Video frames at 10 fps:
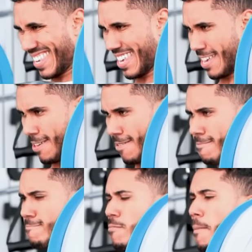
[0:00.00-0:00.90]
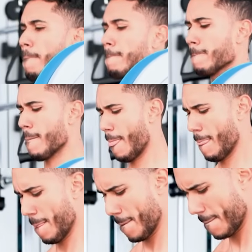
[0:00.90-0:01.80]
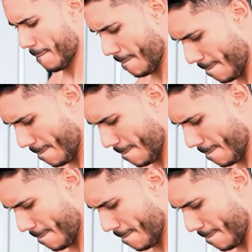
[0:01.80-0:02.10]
hecho más, uff, pero me hubiera costado un montón.